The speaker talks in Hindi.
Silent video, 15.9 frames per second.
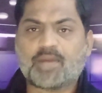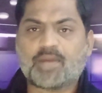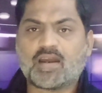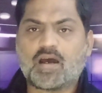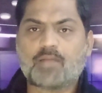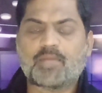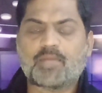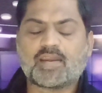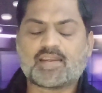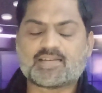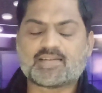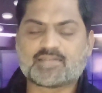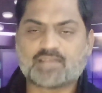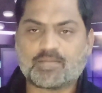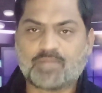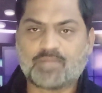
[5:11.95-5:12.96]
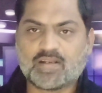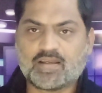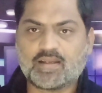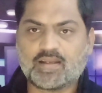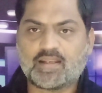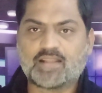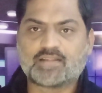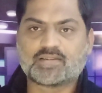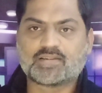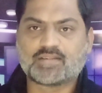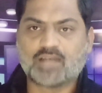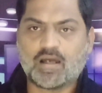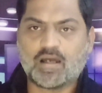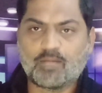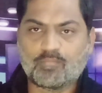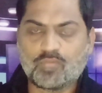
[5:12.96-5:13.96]
पैगाम है कि सब्र करें
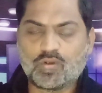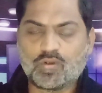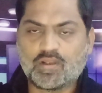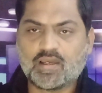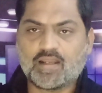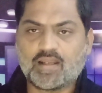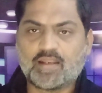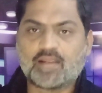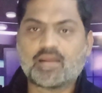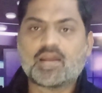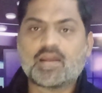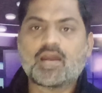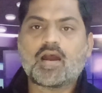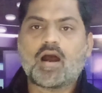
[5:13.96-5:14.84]
तहमुल करें